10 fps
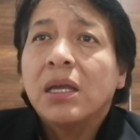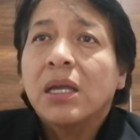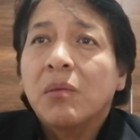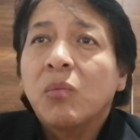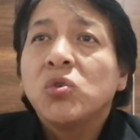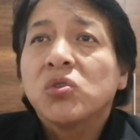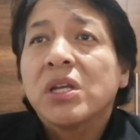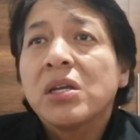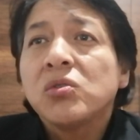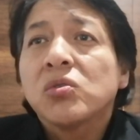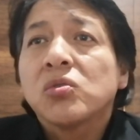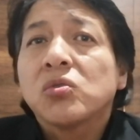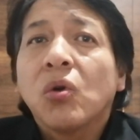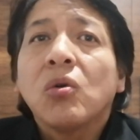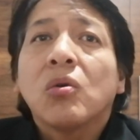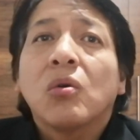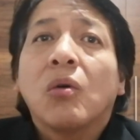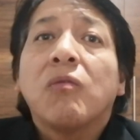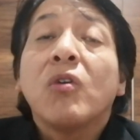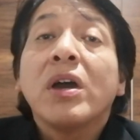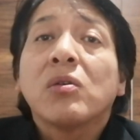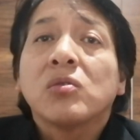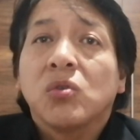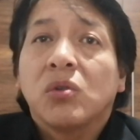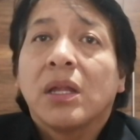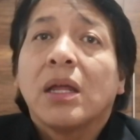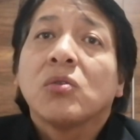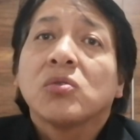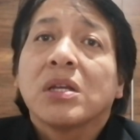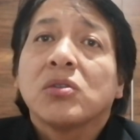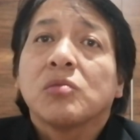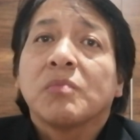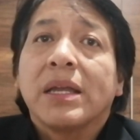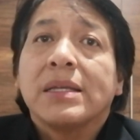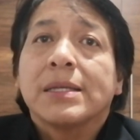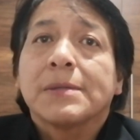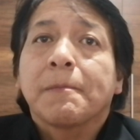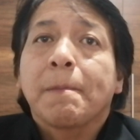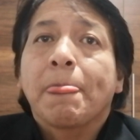que muchos de ellos son o fueron ciudadanos de estos países.